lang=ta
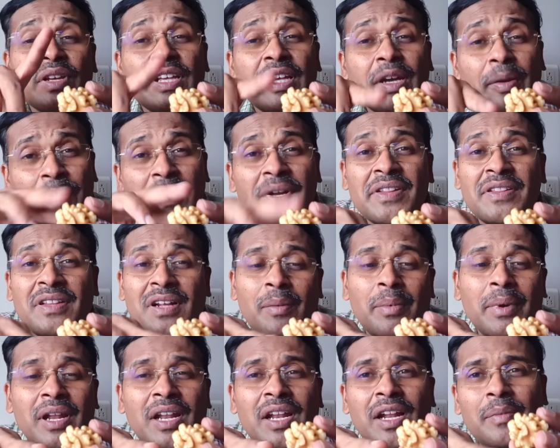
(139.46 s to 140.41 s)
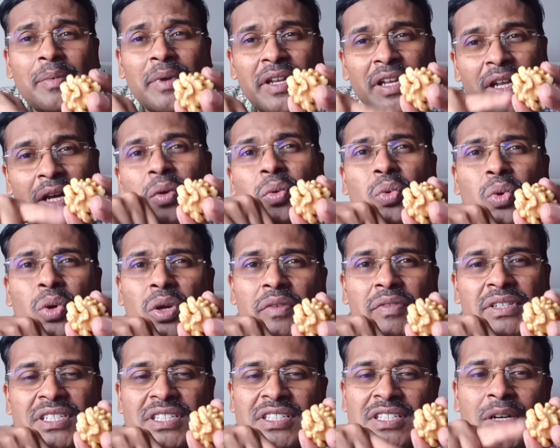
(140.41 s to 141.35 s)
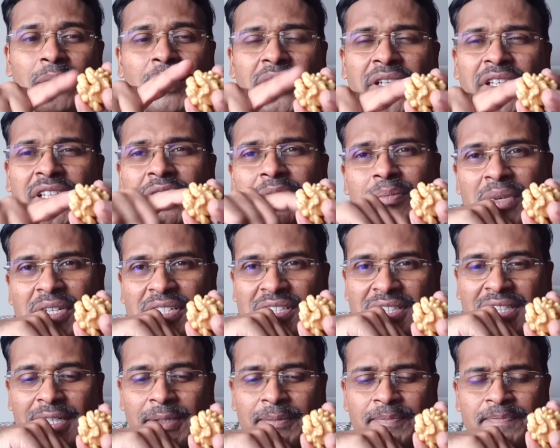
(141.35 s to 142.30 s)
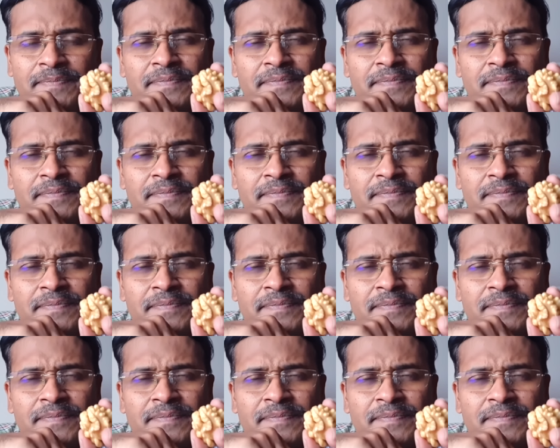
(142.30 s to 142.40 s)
எப்படி சாப்பிடலாம் அப்படின்னா ஊற வச்சு சாப்பிட்றது பெஸ்ட்டுங்க